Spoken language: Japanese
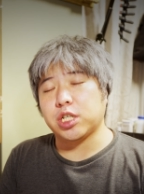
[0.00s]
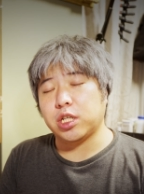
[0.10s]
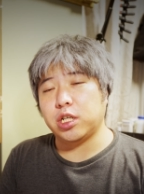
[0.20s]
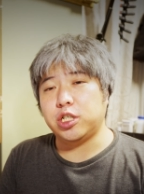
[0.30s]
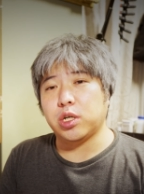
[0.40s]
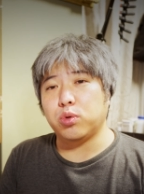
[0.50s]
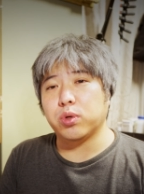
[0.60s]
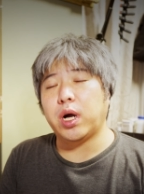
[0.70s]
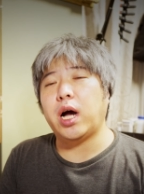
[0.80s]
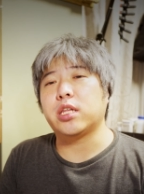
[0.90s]
しかったりしたこ
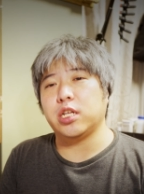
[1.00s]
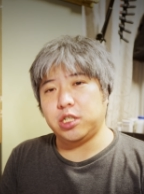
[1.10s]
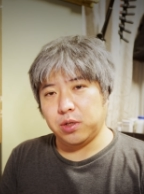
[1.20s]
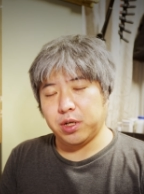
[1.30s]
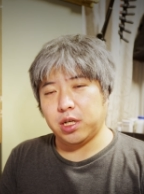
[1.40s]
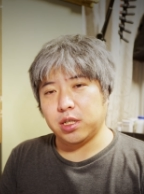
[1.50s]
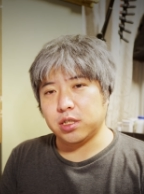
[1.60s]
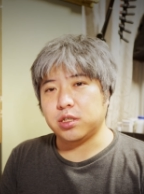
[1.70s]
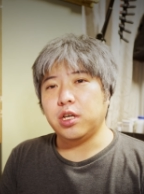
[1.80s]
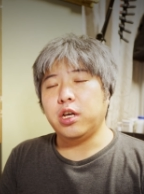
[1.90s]
とがあったりしたわけなん
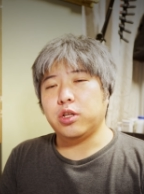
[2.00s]
です。